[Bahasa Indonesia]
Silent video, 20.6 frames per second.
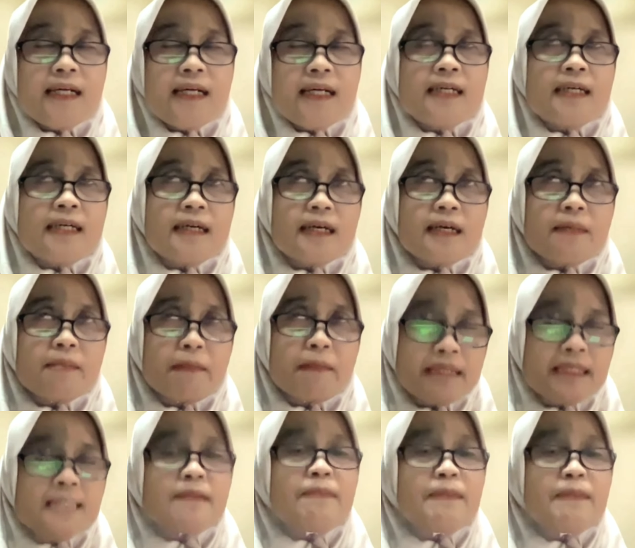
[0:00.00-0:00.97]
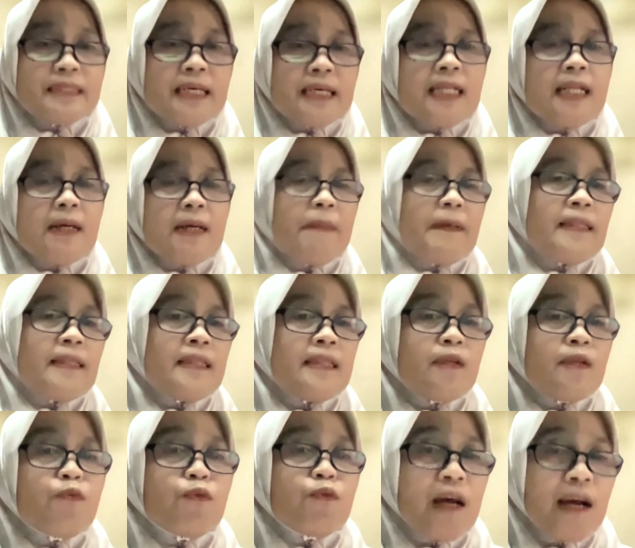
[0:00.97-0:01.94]
eh, masih bisa dapat
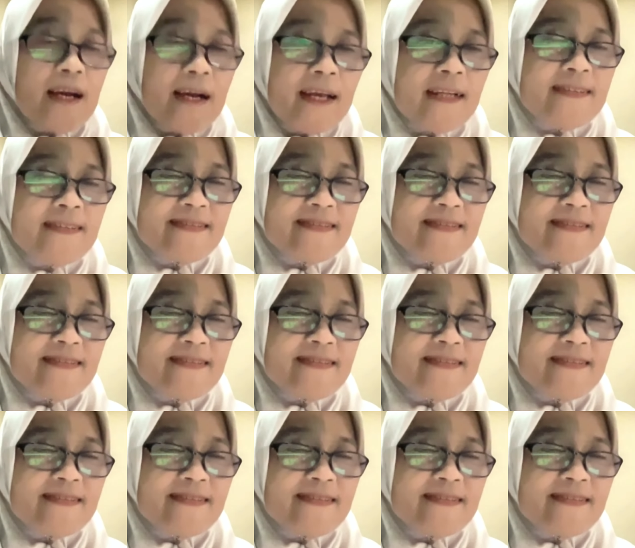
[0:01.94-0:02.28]
digunakan.